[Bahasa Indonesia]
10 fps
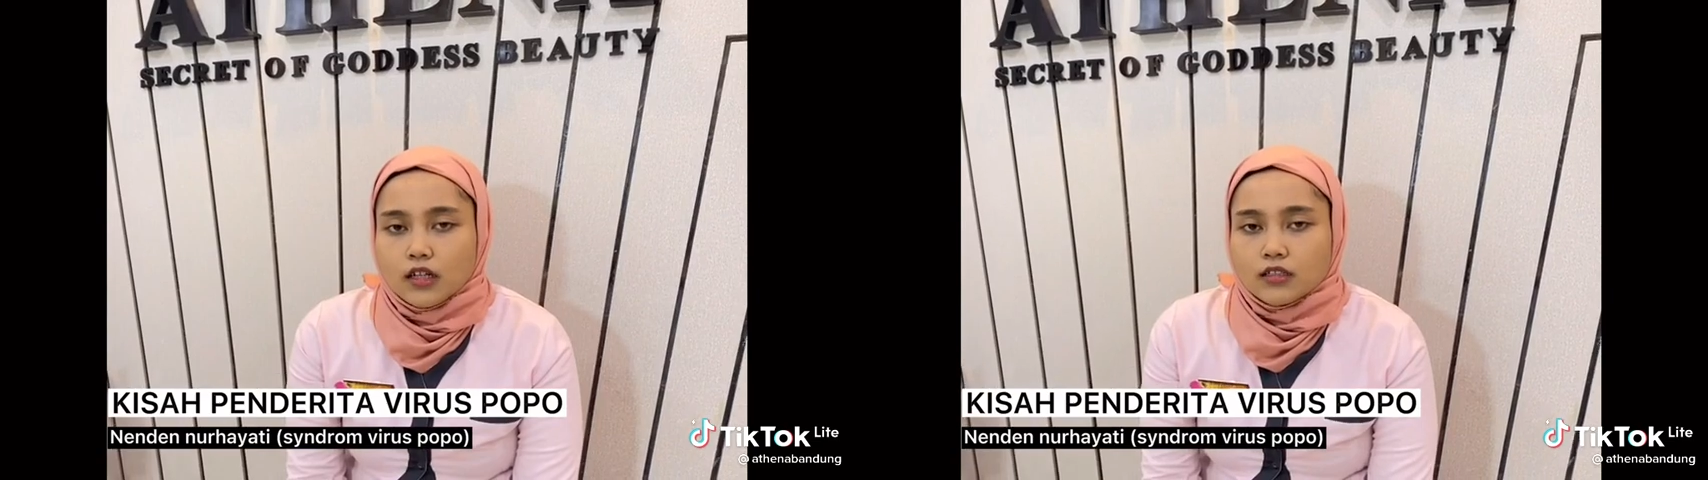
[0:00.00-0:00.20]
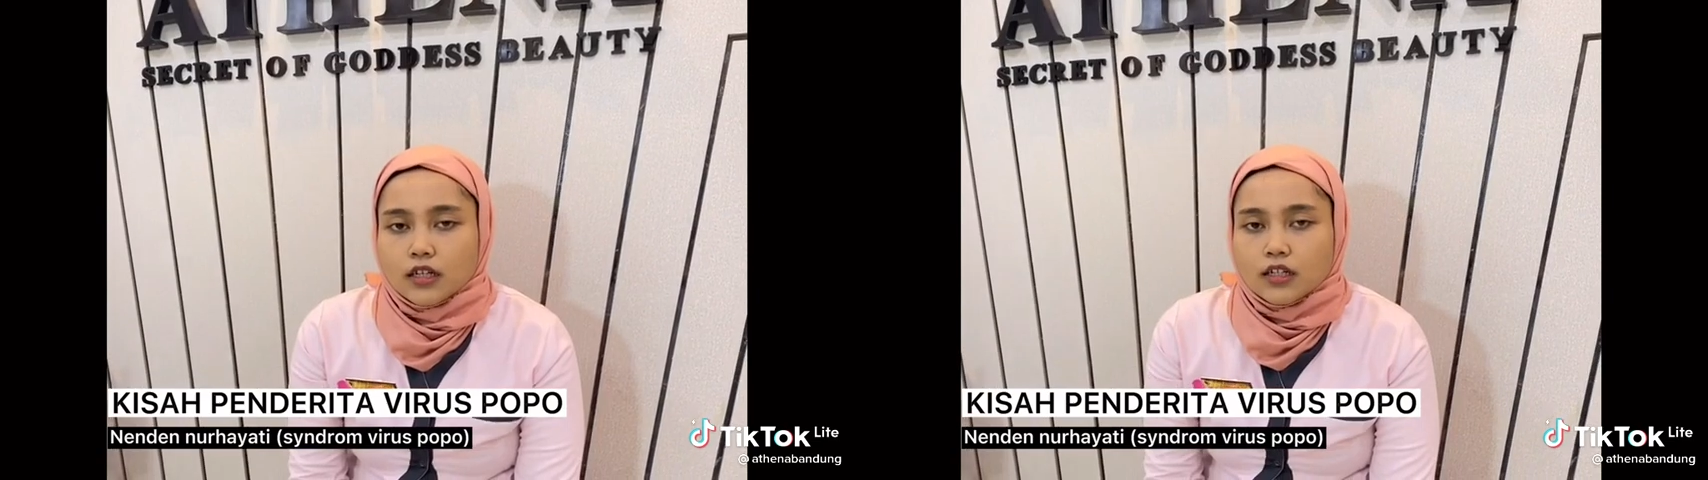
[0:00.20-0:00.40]

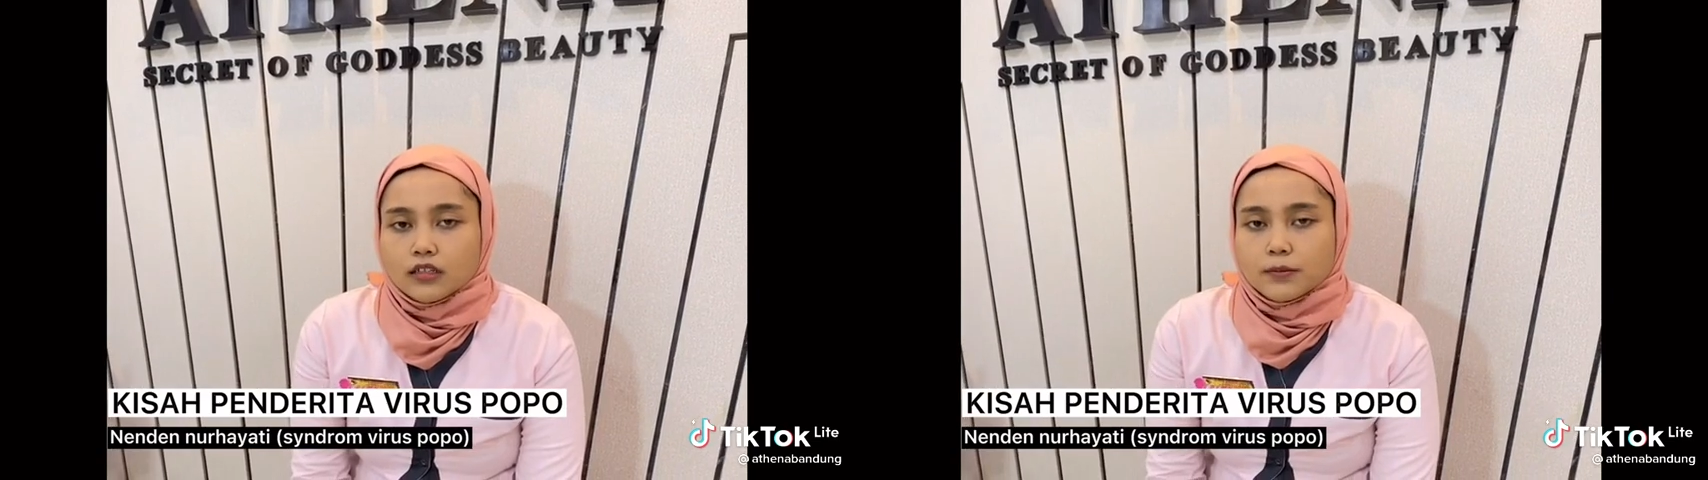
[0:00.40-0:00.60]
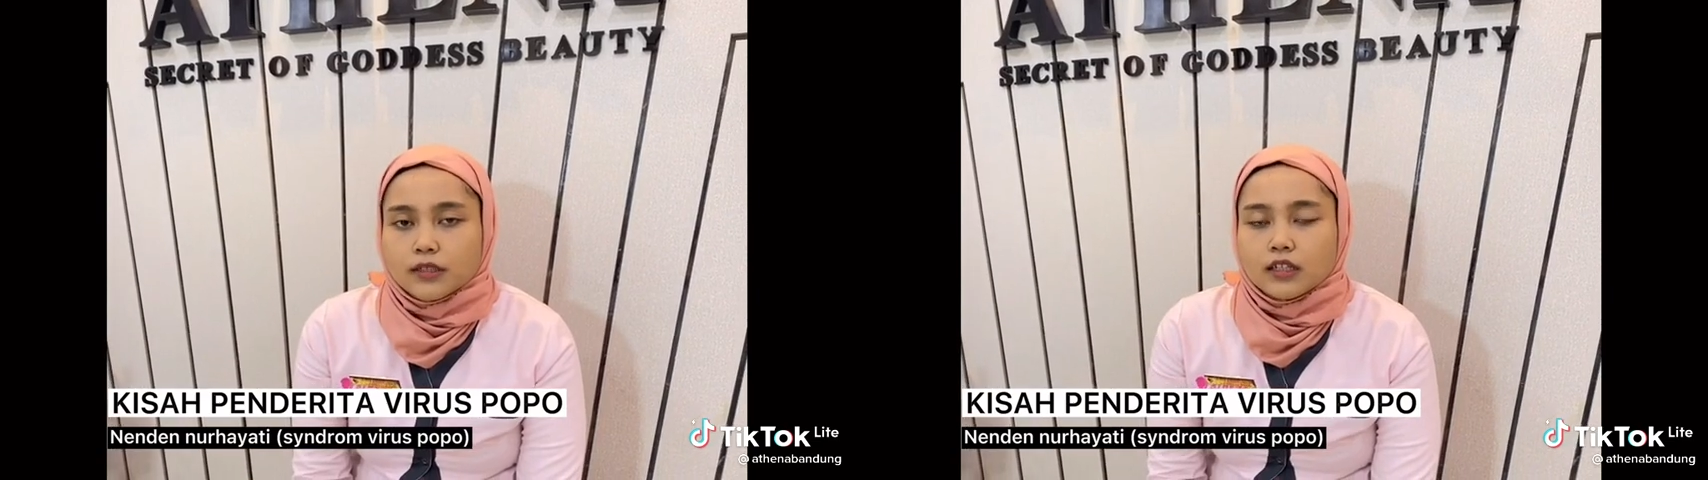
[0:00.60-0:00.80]
saya
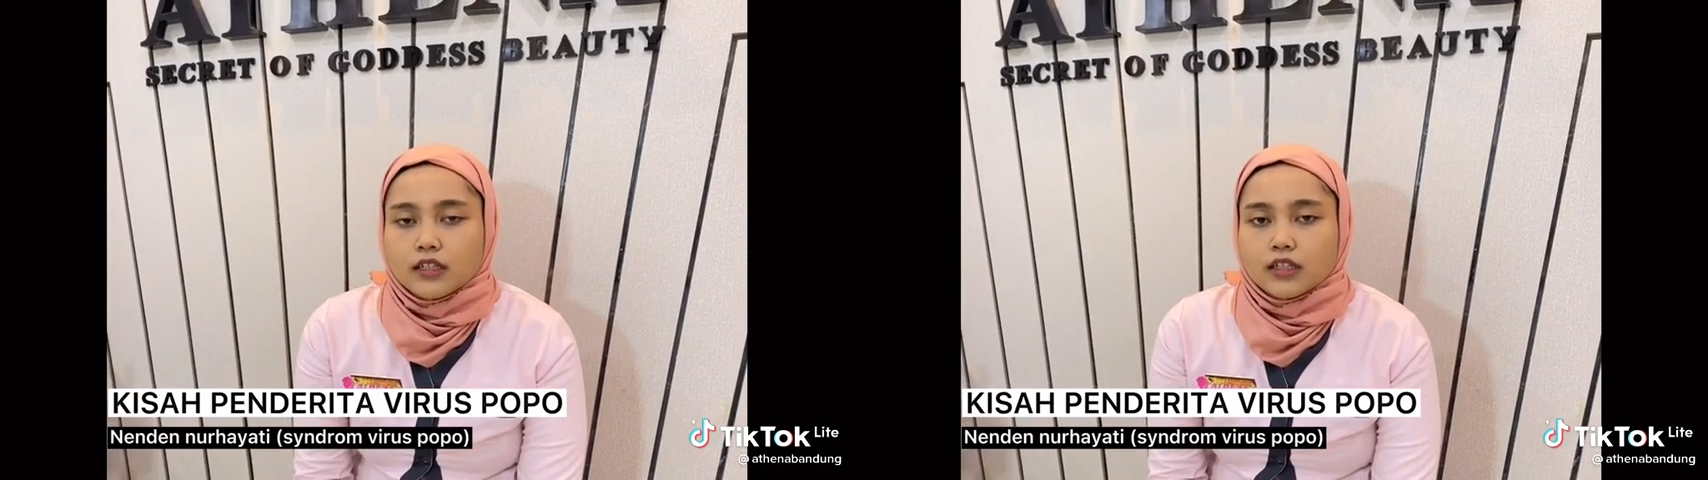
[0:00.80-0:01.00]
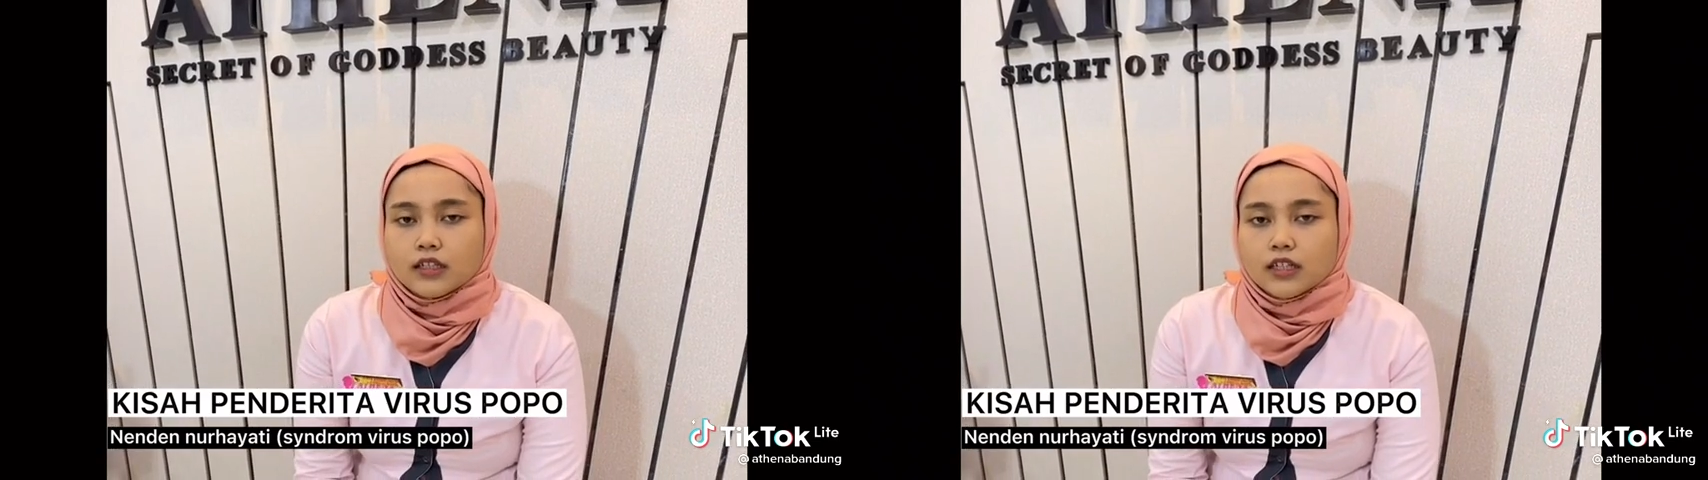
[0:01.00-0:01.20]
seperti
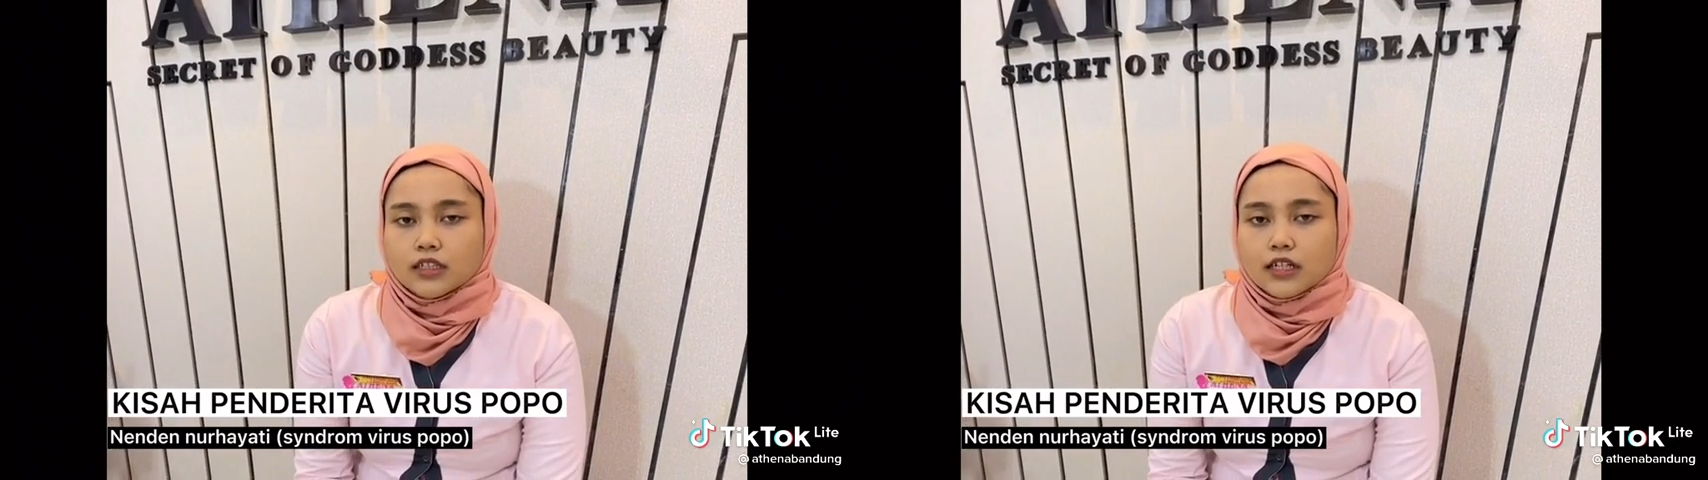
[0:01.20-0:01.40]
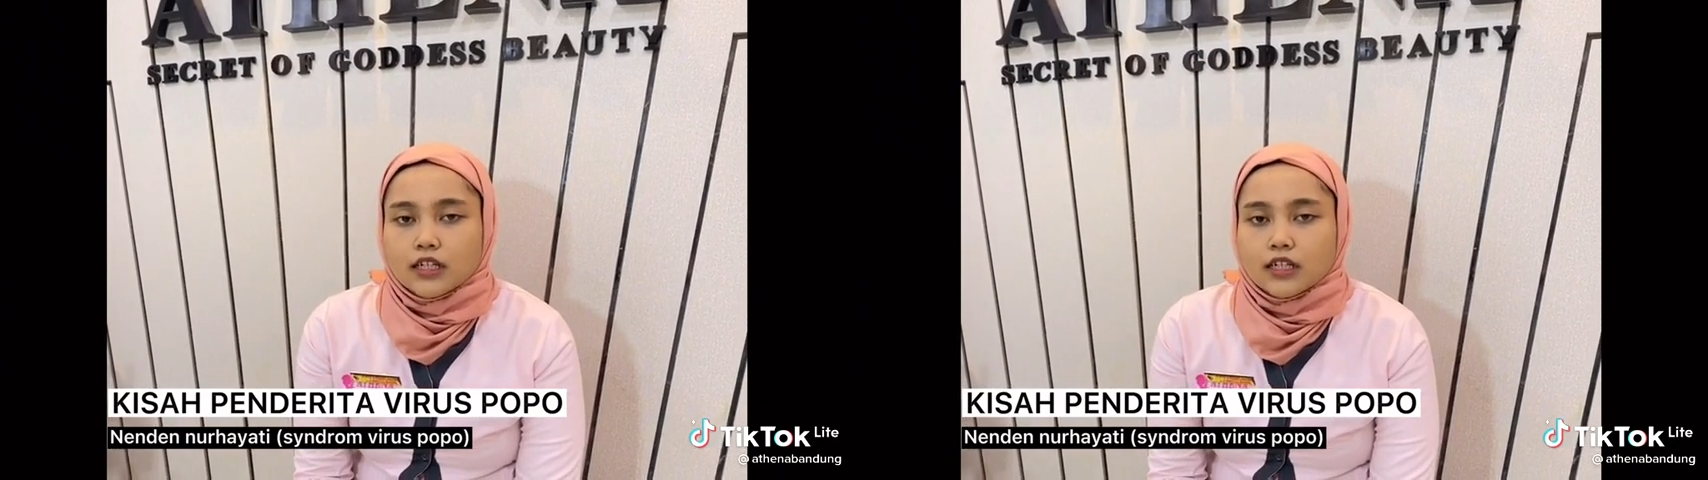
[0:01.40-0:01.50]
ini ketika saya